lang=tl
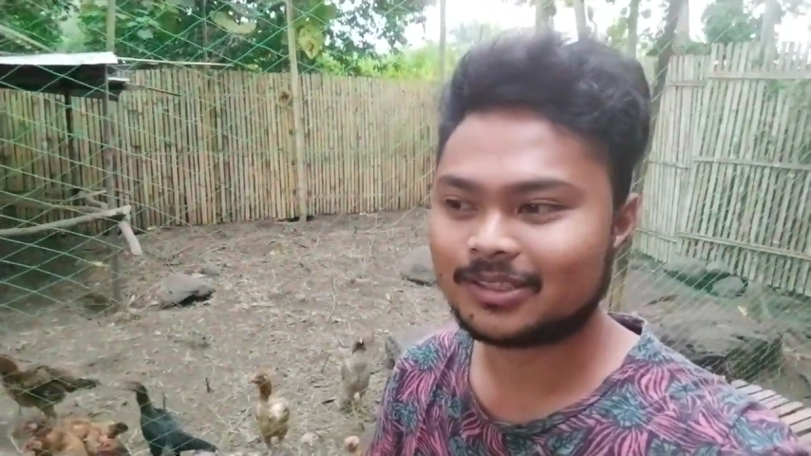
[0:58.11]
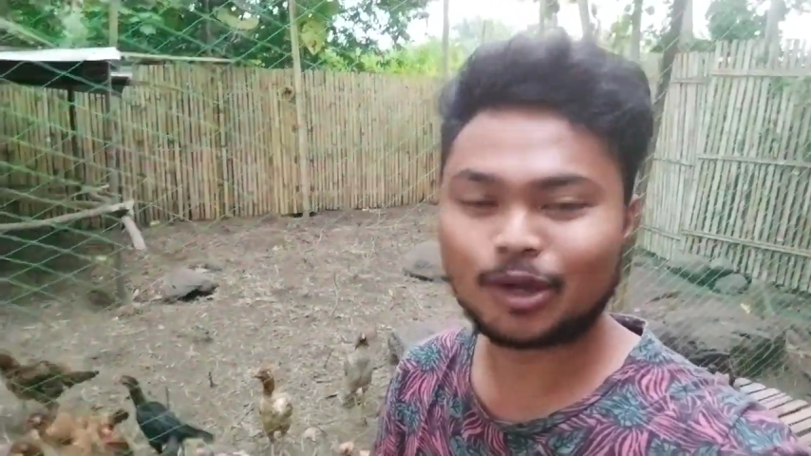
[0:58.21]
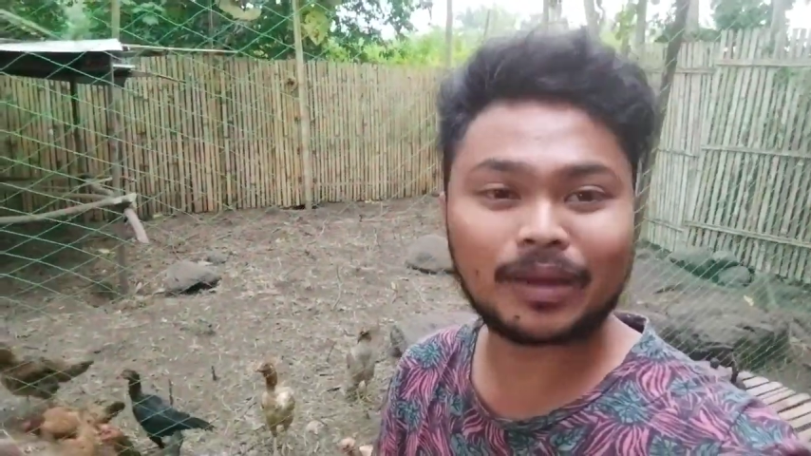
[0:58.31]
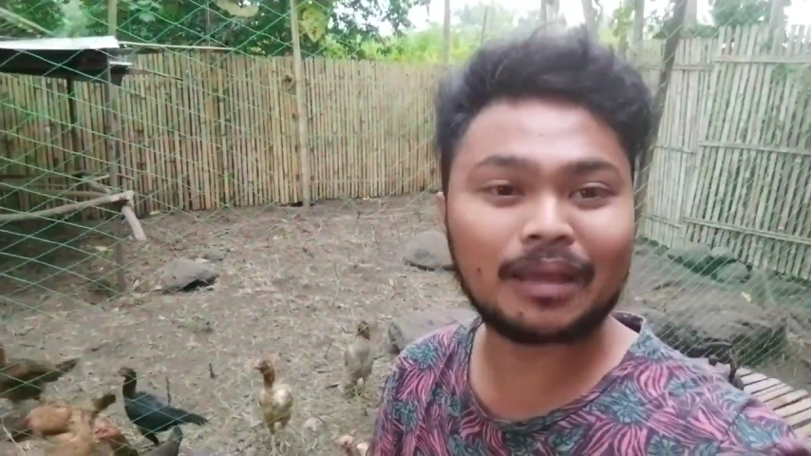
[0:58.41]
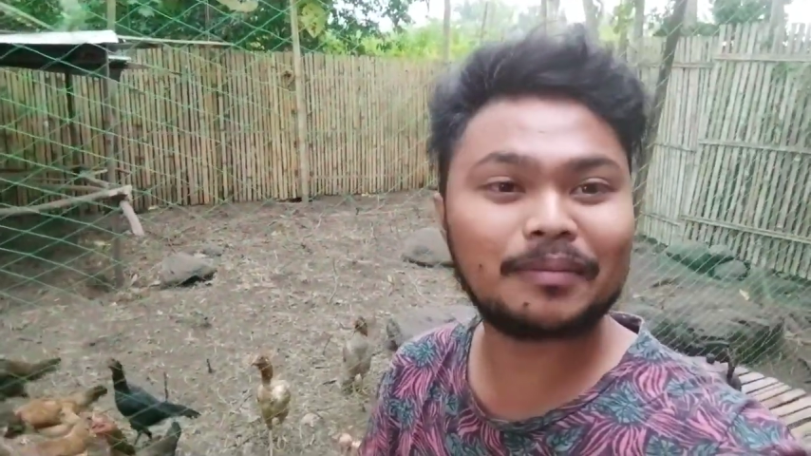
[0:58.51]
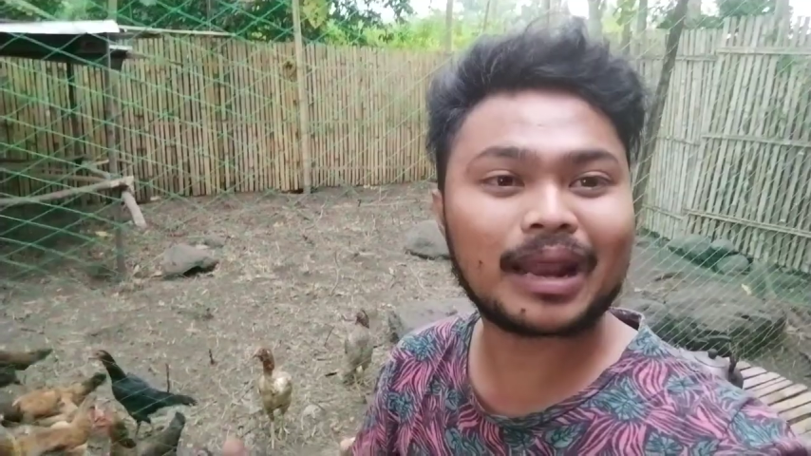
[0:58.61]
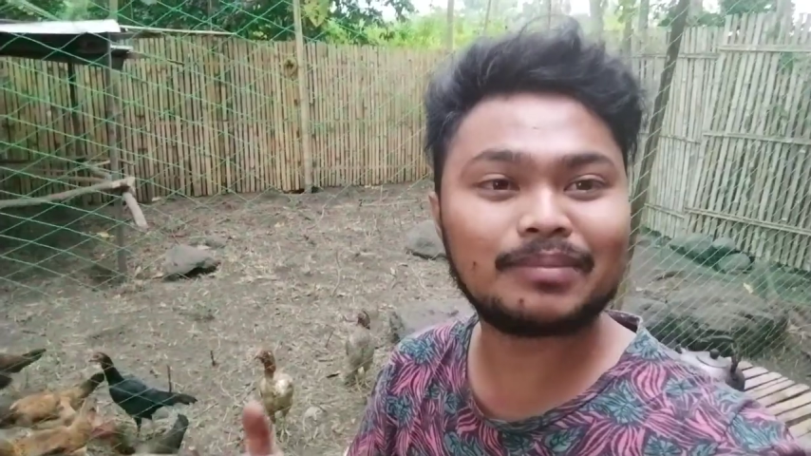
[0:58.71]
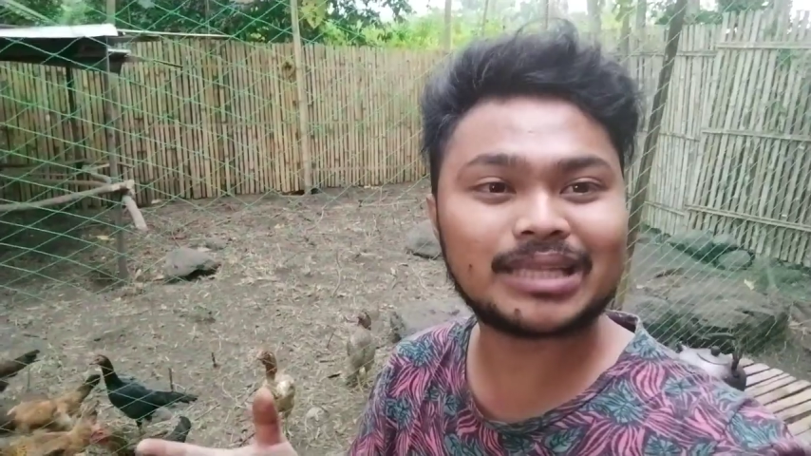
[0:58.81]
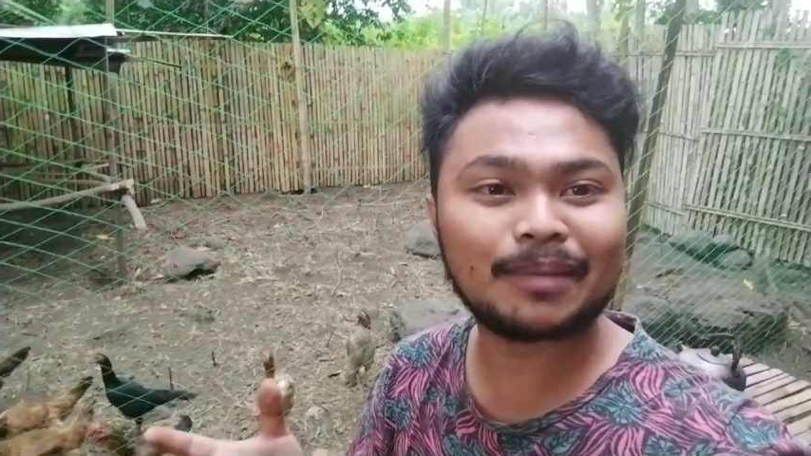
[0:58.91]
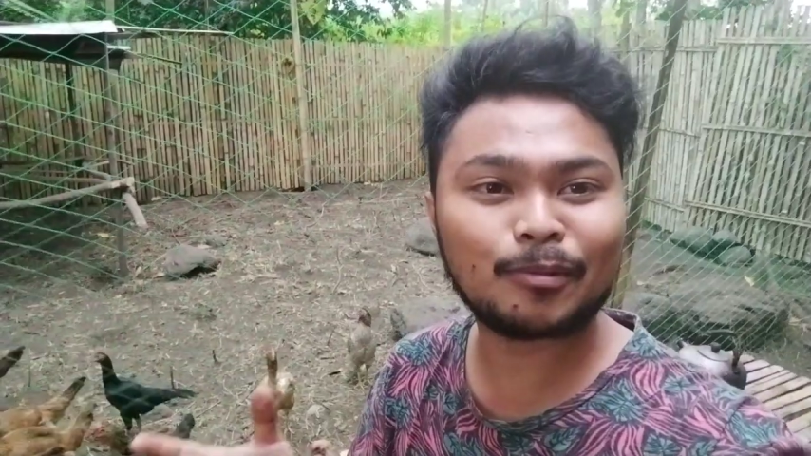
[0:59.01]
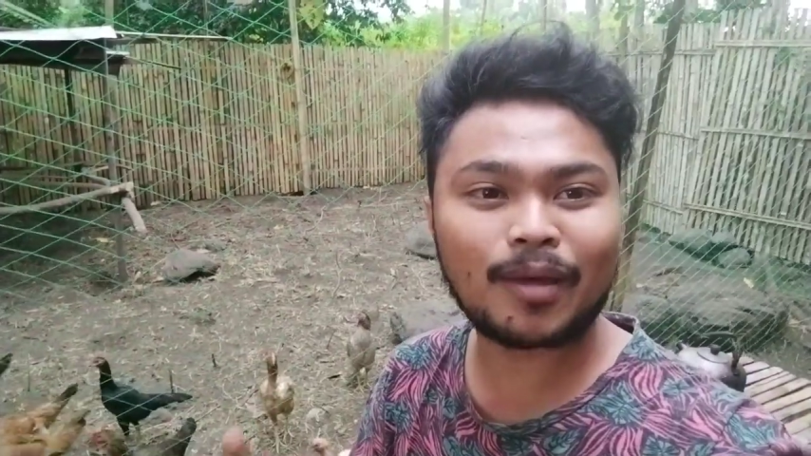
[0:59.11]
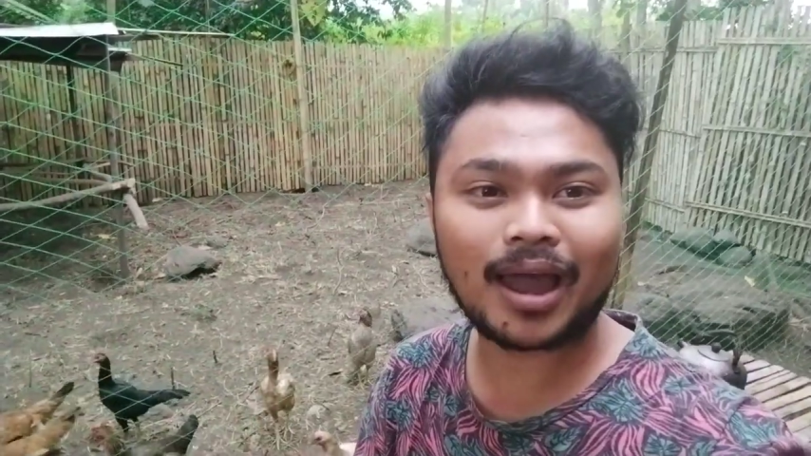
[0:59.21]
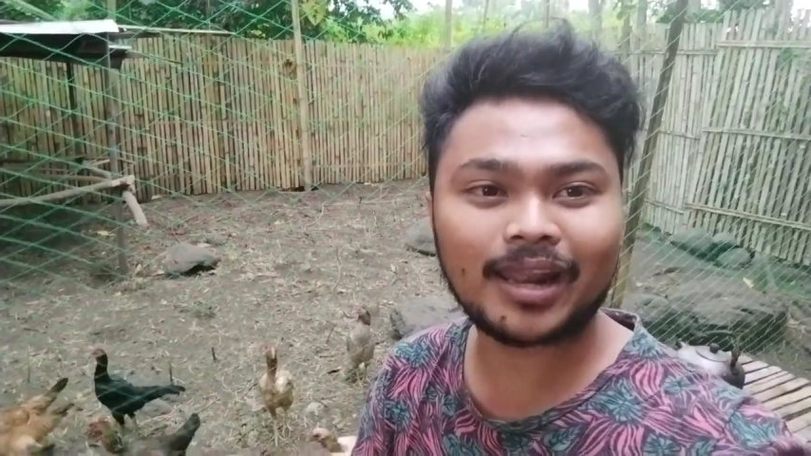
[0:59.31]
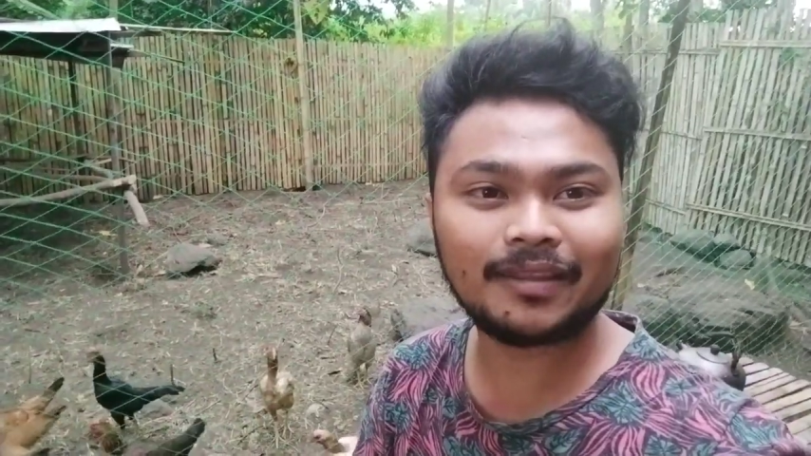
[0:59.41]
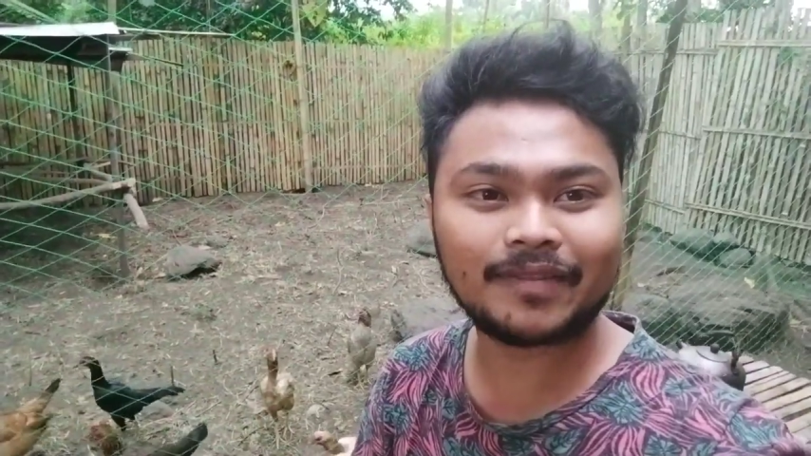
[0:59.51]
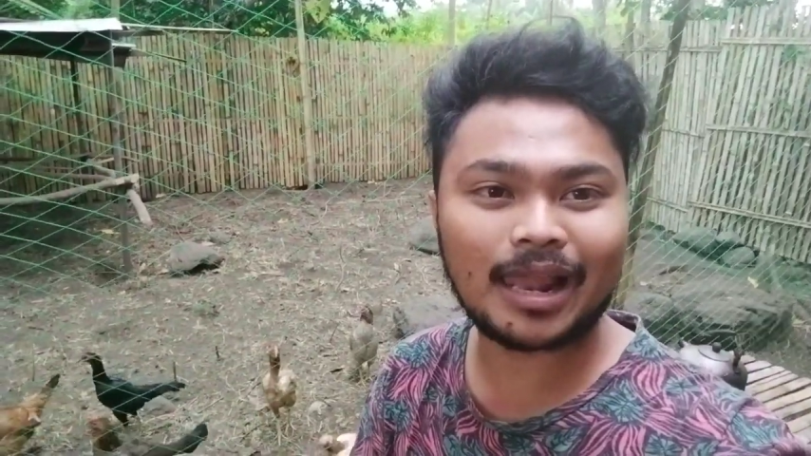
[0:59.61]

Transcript: So maraming maraming salamat po mga kanitib